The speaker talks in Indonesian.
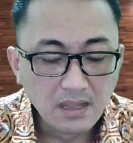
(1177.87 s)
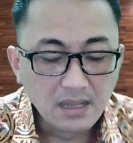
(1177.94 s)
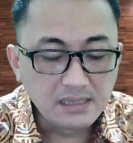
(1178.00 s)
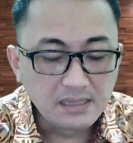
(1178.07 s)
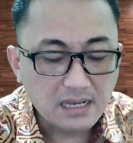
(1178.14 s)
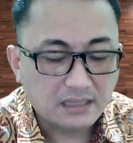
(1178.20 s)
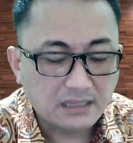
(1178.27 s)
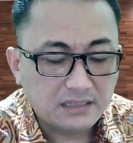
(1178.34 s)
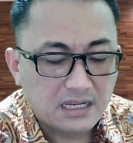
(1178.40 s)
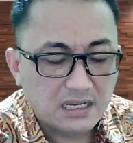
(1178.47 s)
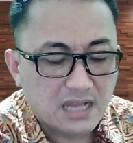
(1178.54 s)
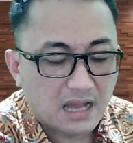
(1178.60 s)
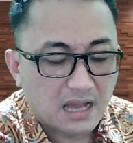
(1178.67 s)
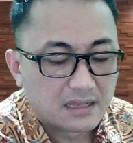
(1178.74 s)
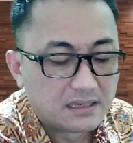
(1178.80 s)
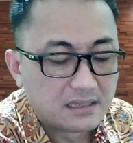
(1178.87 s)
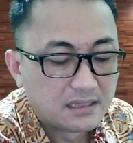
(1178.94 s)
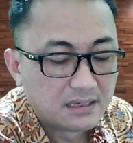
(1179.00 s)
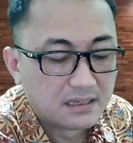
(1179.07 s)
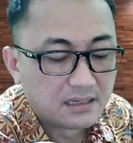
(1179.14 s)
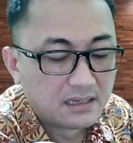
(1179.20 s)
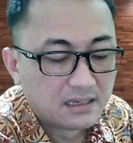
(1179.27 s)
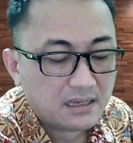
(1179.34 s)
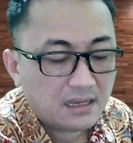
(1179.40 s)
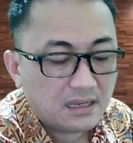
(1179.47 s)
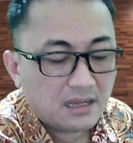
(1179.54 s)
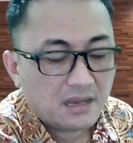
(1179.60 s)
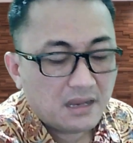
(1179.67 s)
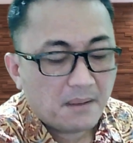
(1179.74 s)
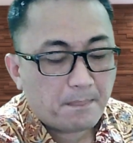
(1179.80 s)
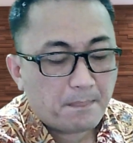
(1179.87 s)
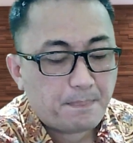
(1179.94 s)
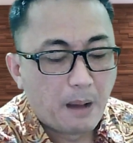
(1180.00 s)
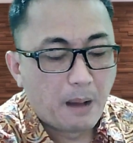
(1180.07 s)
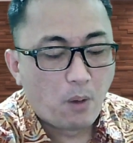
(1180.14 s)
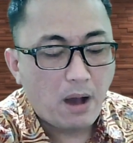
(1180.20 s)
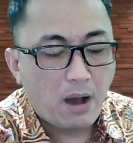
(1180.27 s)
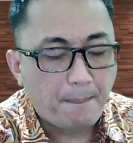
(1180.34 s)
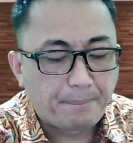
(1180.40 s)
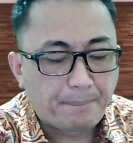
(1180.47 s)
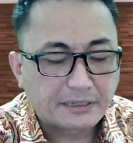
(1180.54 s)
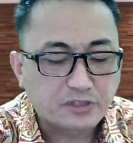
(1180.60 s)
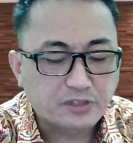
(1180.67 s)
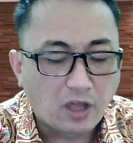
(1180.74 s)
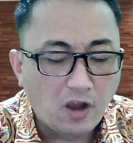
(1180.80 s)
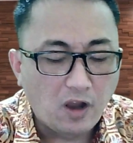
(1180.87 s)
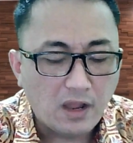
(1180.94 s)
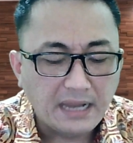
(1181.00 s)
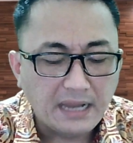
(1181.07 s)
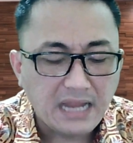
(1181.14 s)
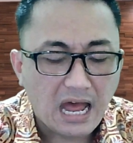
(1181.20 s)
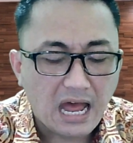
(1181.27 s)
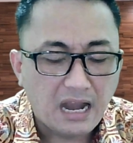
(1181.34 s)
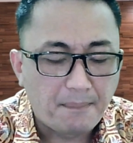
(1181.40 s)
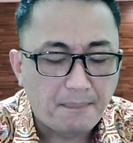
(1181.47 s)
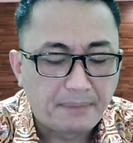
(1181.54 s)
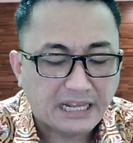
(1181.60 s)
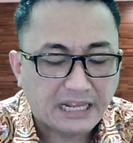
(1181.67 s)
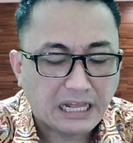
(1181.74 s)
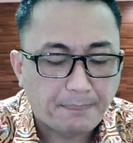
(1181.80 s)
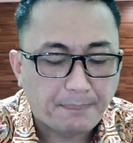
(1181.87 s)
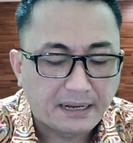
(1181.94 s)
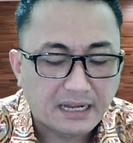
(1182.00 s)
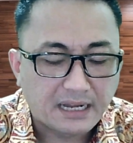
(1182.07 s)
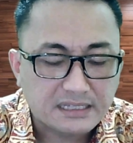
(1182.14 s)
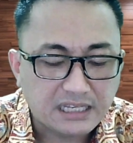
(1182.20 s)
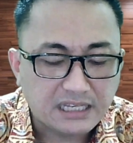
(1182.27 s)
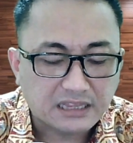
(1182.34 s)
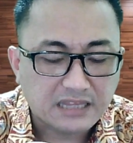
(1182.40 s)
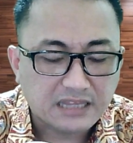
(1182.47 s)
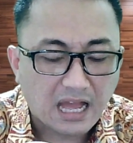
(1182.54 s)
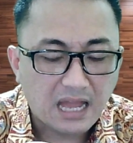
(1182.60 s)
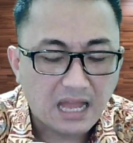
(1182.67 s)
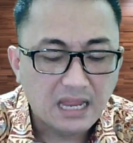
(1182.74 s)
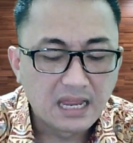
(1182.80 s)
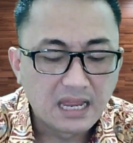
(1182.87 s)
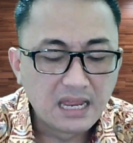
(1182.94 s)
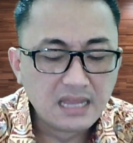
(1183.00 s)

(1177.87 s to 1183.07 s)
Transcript: Yang ketiga, bahwa pertolongannya Allah berikan kepada kita